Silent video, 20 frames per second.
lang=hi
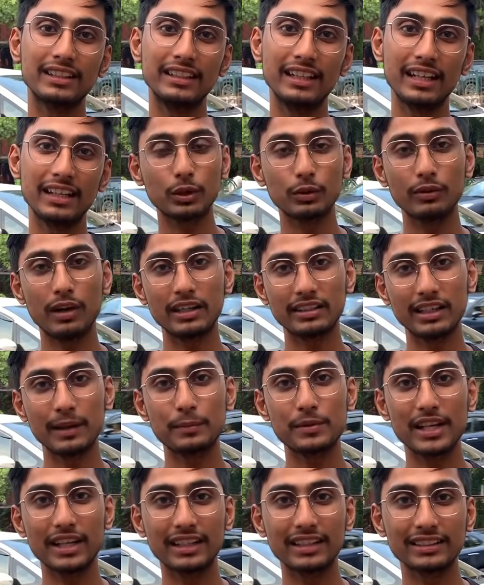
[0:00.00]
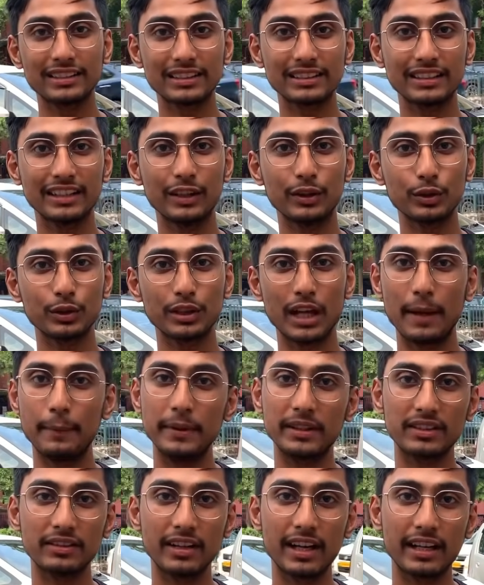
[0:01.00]
दिया है तो वहाँ से आप चेक कर सकते हैं और जो
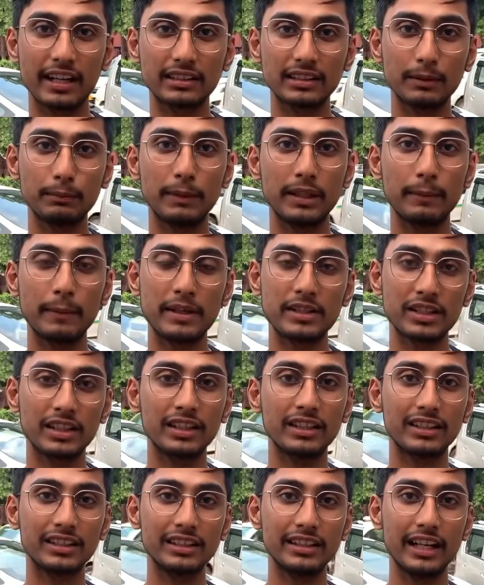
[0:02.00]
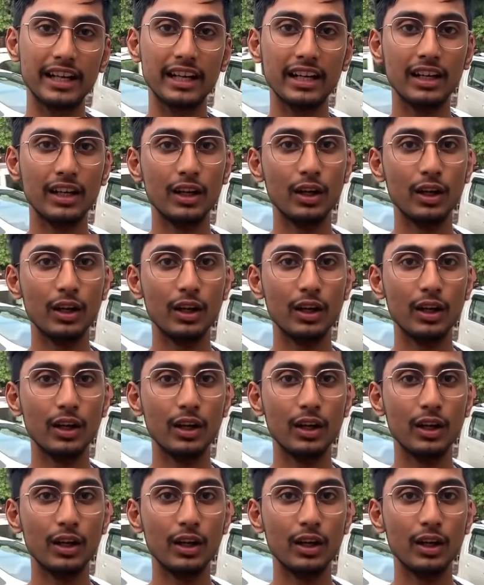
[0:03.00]
टाइमिंग्स वगैरह सब मैंने मैंशन कर दिया है